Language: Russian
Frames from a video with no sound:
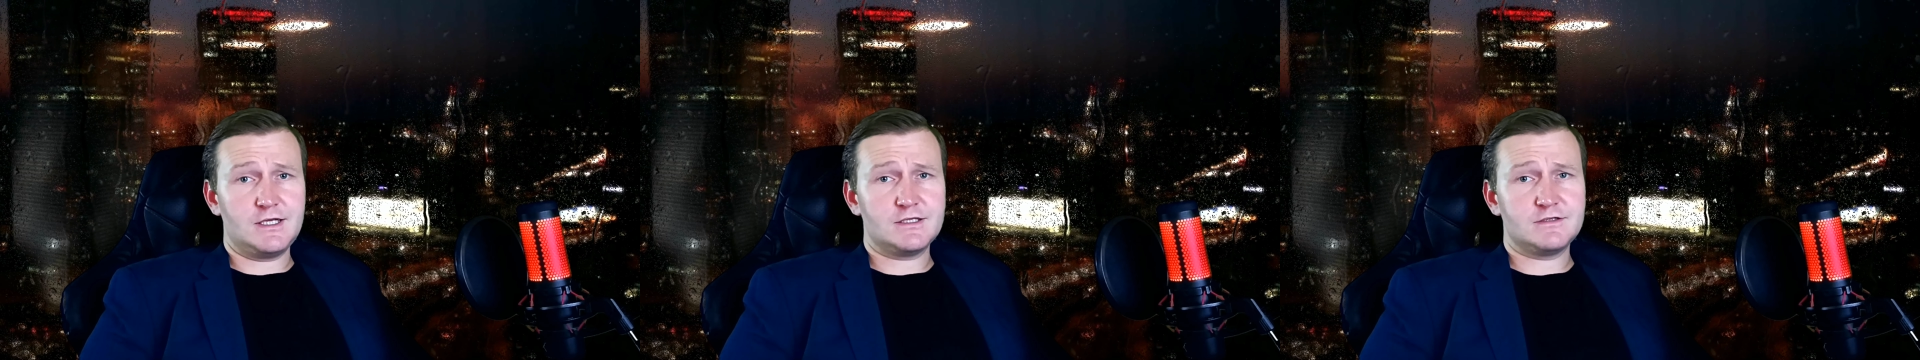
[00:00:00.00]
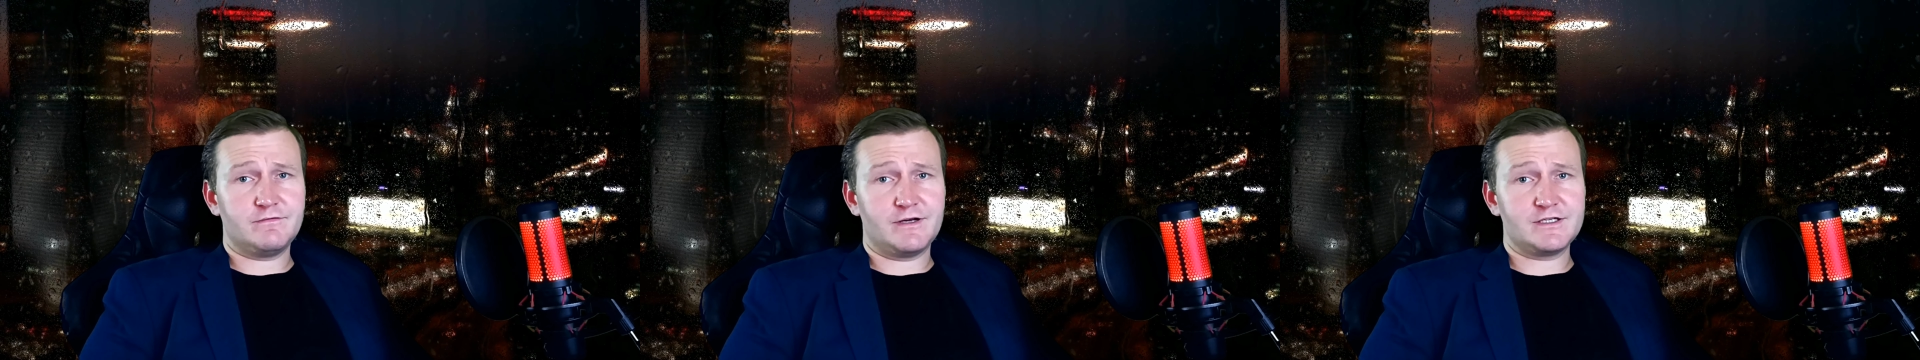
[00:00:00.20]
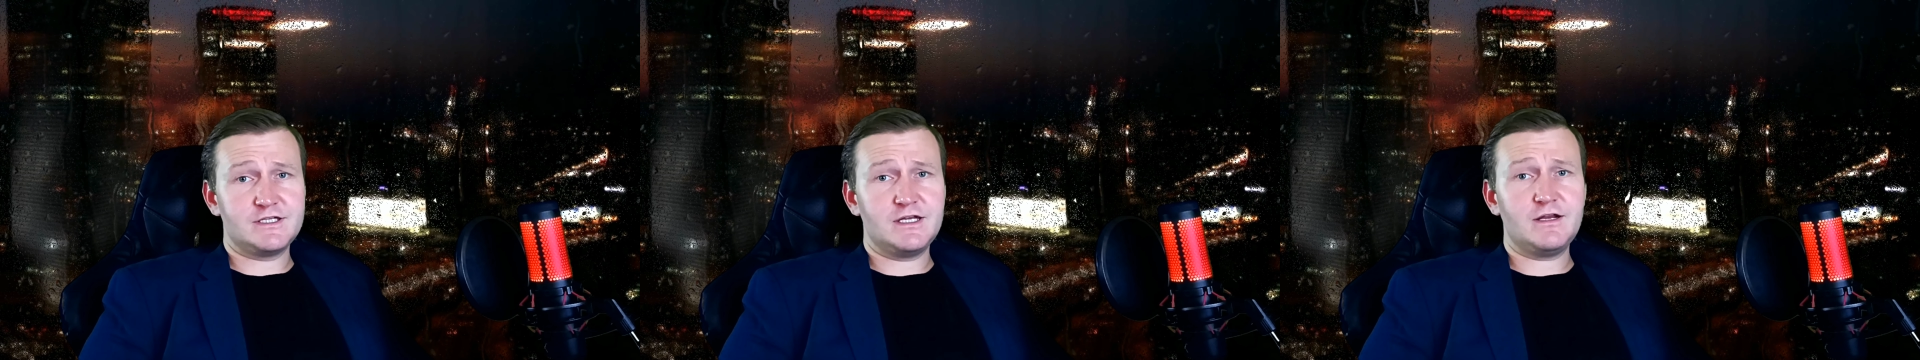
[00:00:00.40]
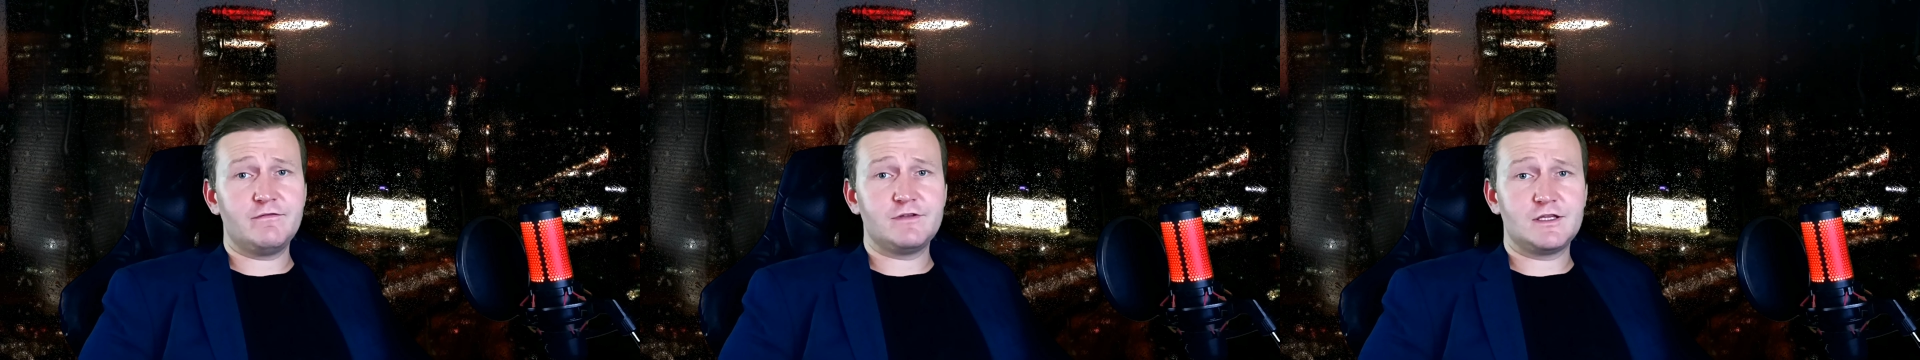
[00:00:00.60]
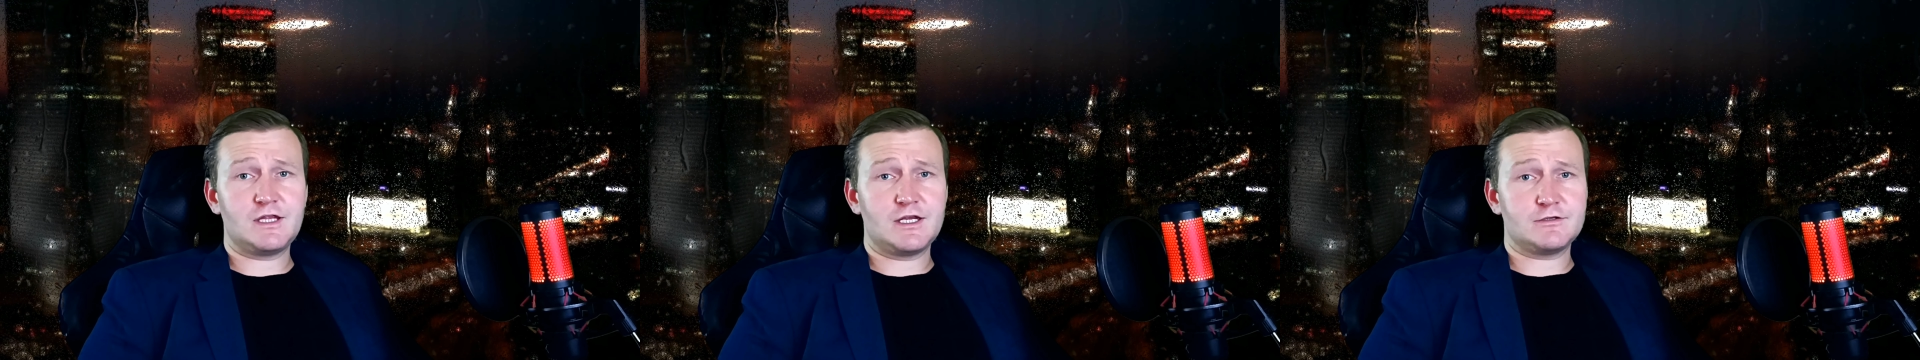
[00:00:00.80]
лет за вождение
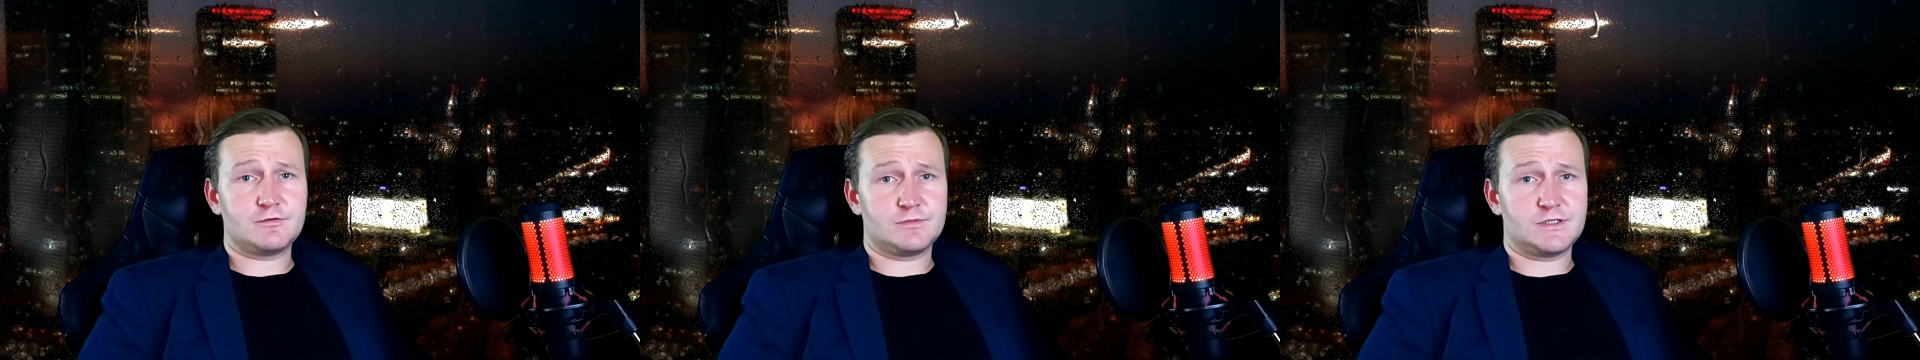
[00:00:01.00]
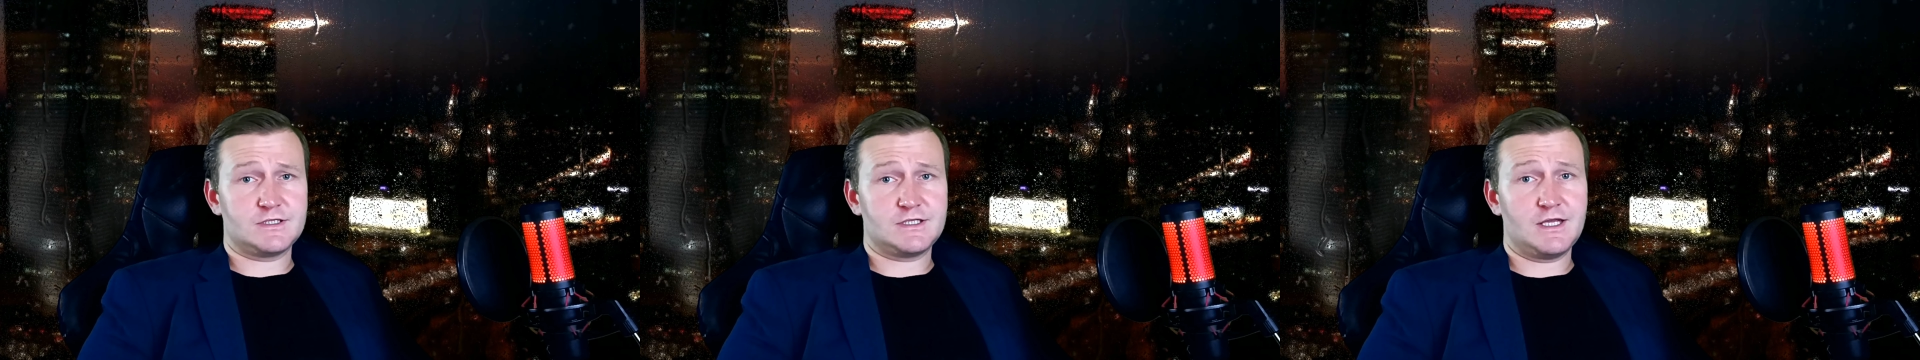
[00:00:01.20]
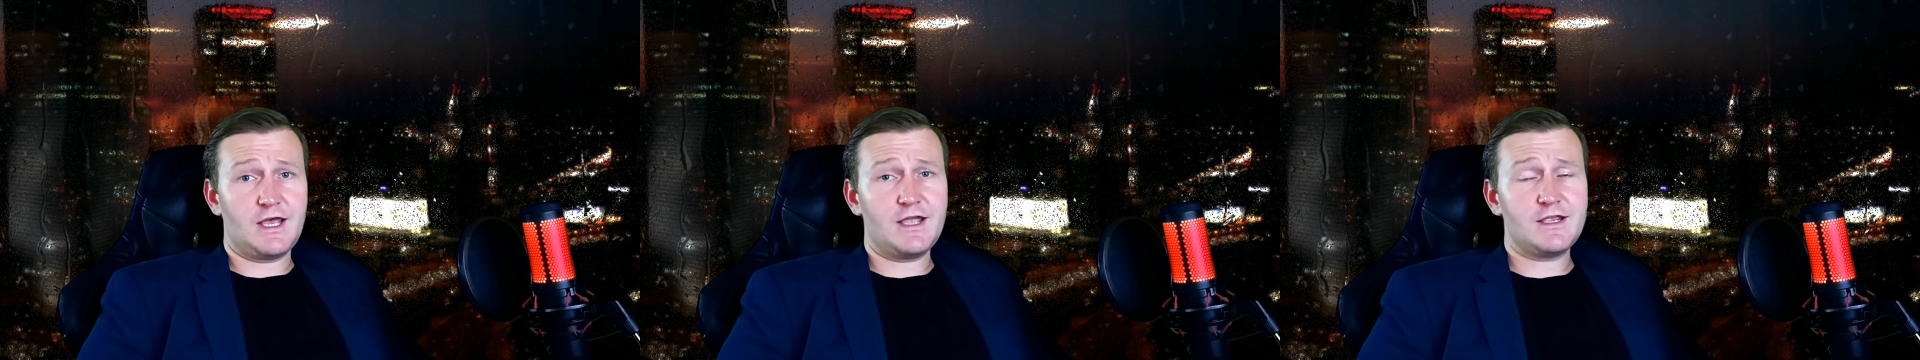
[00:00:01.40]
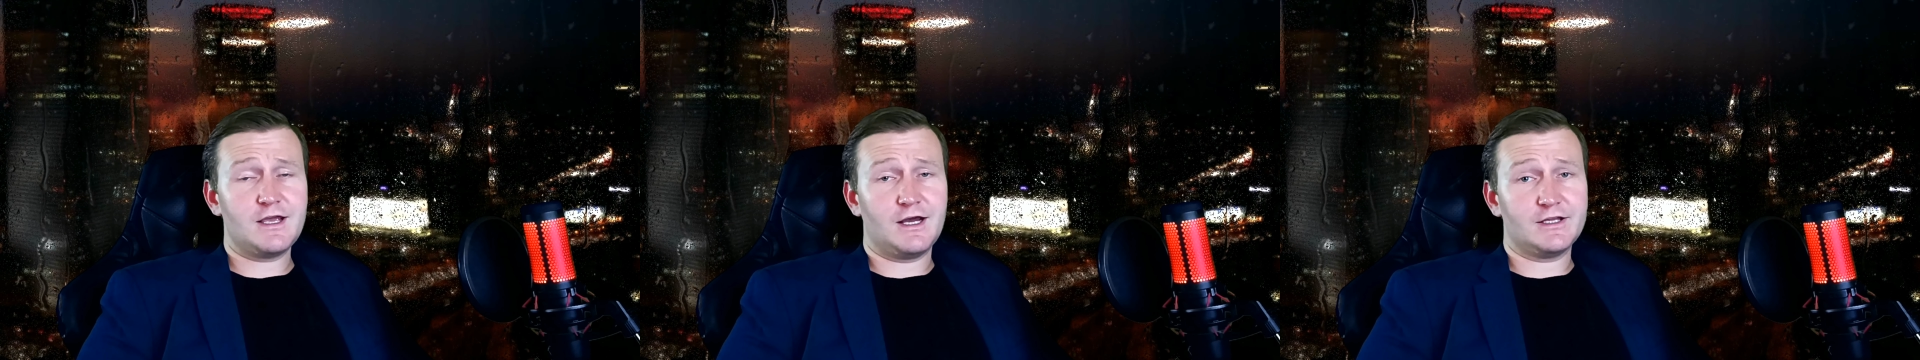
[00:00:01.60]
в нетрезвом состоянии,